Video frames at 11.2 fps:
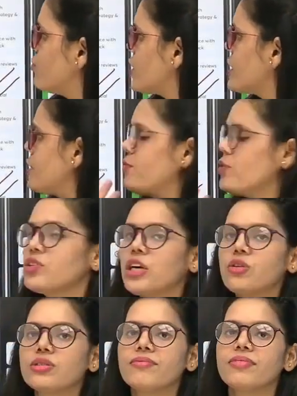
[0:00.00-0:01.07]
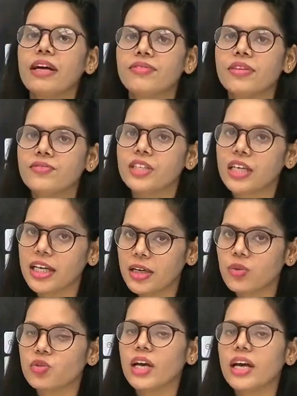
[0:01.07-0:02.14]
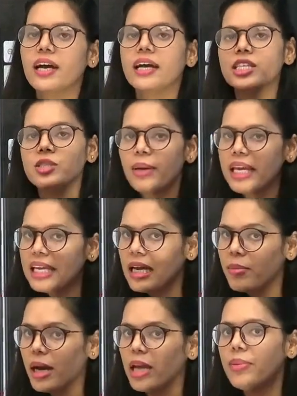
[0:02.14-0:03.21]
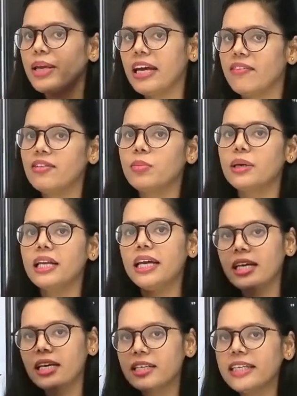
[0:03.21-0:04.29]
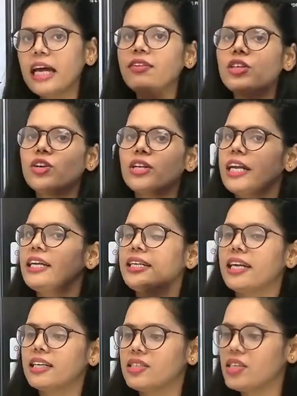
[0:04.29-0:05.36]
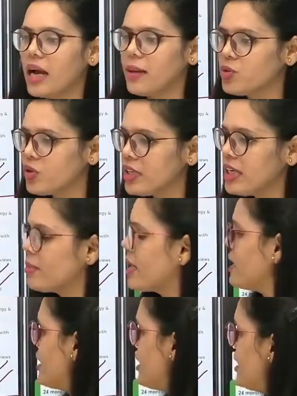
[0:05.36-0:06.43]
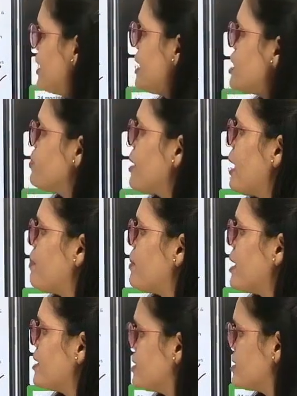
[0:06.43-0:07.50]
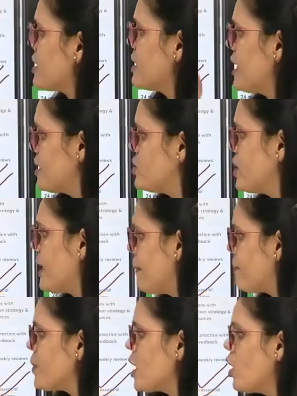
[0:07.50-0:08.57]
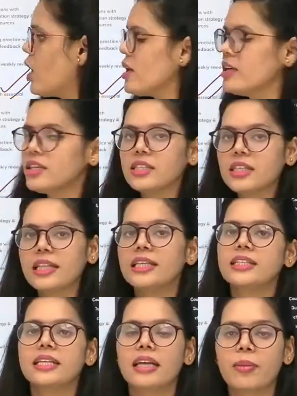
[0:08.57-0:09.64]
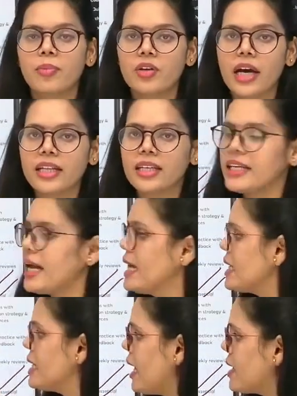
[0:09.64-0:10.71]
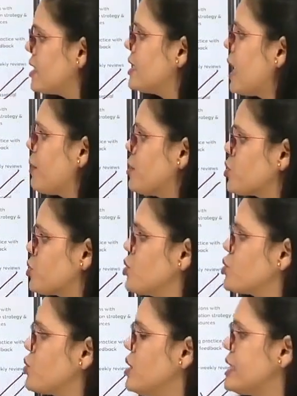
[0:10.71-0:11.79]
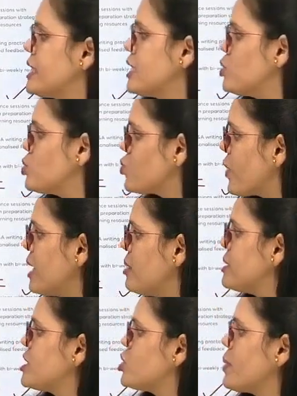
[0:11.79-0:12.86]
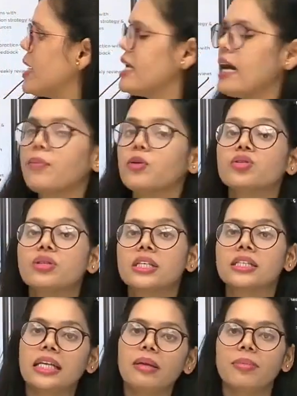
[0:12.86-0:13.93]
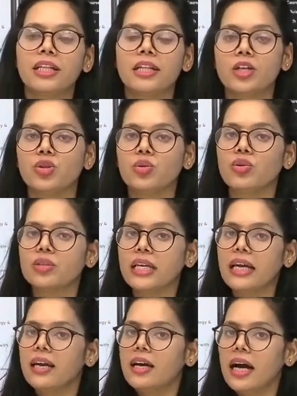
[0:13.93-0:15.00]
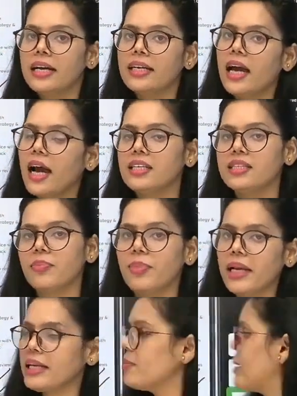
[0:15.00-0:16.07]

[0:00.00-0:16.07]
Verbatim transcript: फोर्टी फोर थाउजेंड फाइव फिफ्टी का ये हो जाएगा इसमें ईएमआई e भी अवेलेबल है डेबिट और क्रेडिट कार्ड से आप जो ईएमआई e है इस पर अप्लाई कर सकते हैं ठीक है और साथ ही साथ आपको याद रखना है कि अगर आप इस कोर्स को लेते हैं तो ट्वेल्व मंथ्स में ही आपको सिक्सटीन मंथ का जो कोर्स है अट्ठाईस अप्रैल